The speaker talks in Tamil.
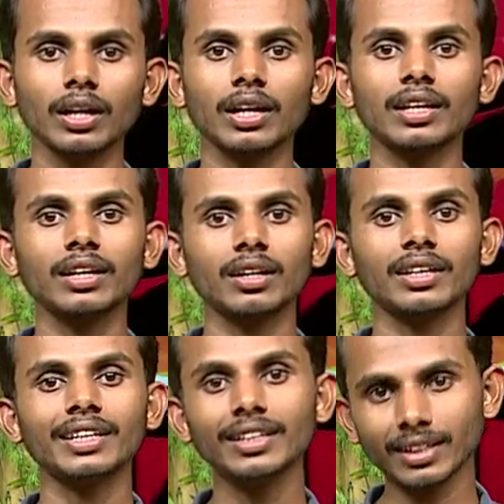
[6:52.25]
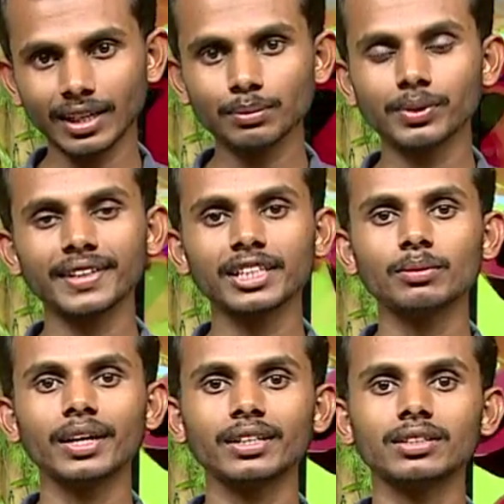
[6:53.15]
இல்லைன்னா நீர் இழப்பு
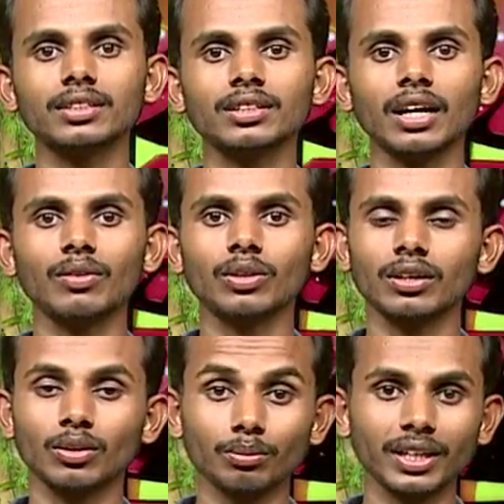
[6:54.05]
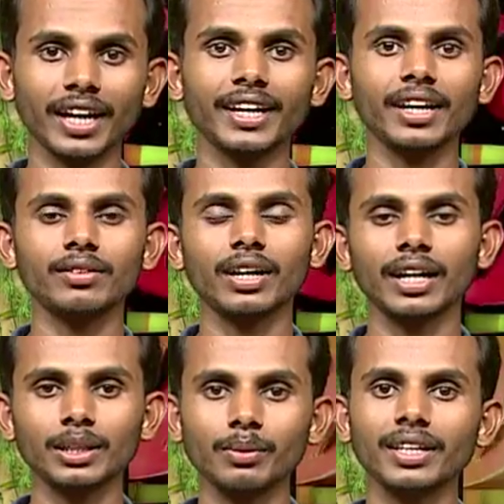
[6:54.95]
அதிகமாக இருந்து அவங்க ரொம்ப டயர்டாயிருவாங்க
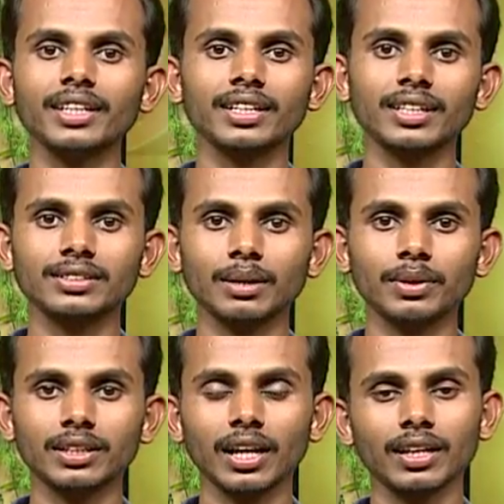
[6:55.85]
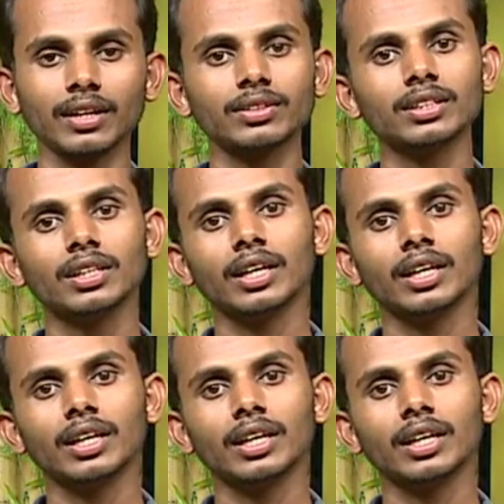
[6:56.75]
அந்த மாதிரி இருக்கிற சமயத்தில் அதாவது